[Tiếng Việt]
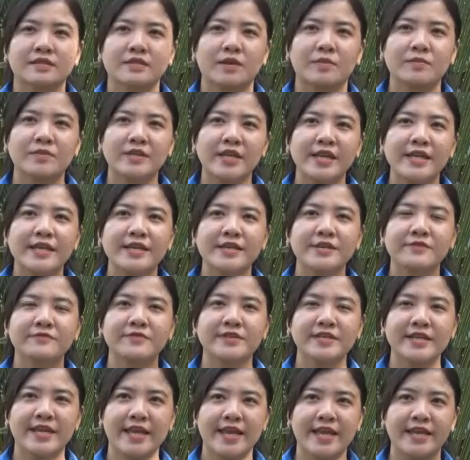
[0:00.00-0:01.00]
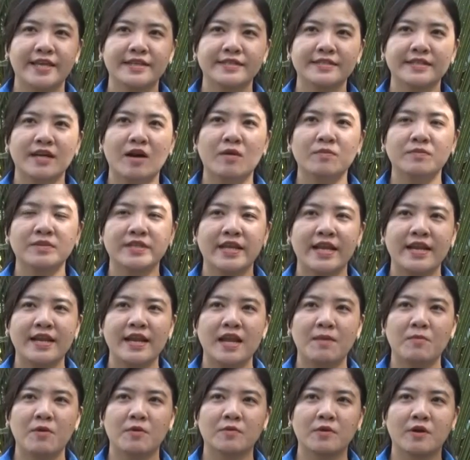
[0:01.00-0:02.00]
Đồng chí Dương Phước Hiền không chỉ
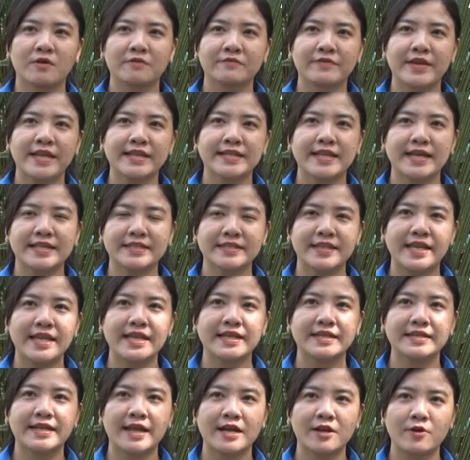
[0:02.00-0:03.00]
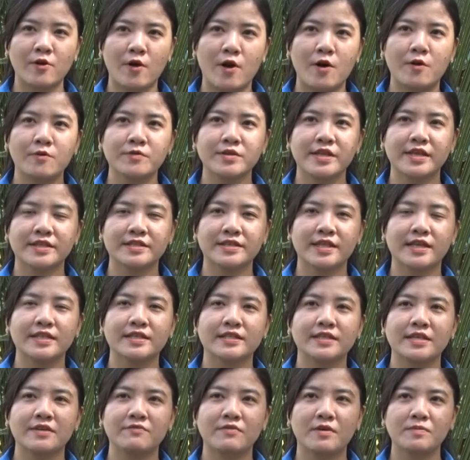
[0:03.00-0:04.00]
là một đoàn viên thanh niên năng nổ, nhiệt
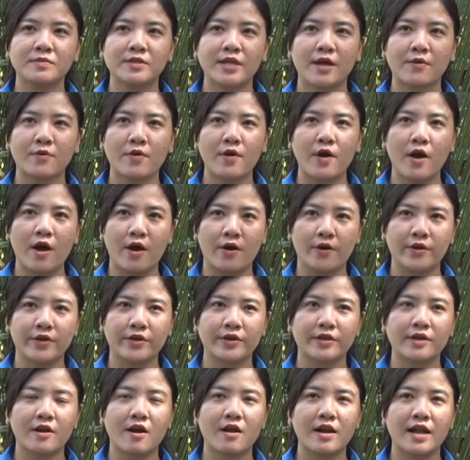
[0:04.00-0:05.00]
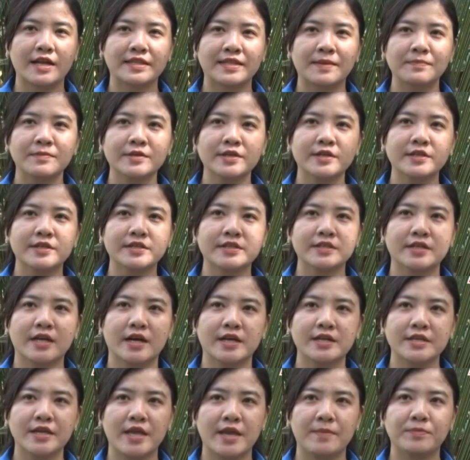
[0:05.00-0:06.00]
tình với phong trào của hội, còn là tấm gương
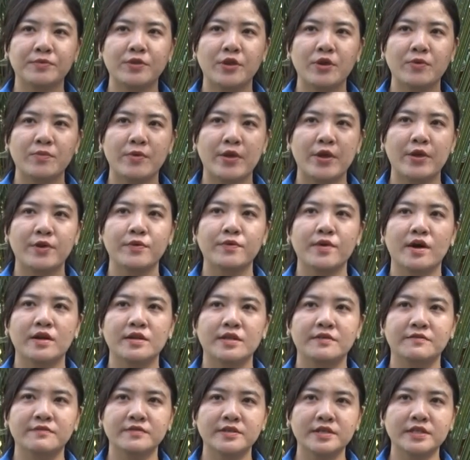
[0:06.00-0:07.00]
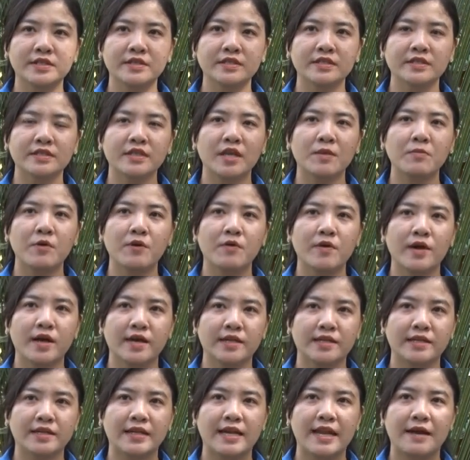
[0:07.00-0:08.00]
khởi nghiệp tiêu biểu ở địa phương với mô
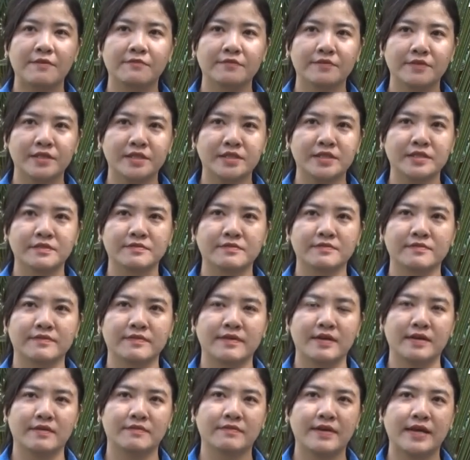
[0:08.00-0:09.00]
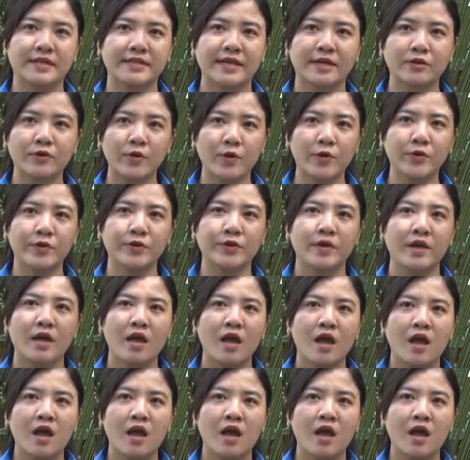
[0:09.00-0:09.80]
hình làm vườn và chăn nuôi.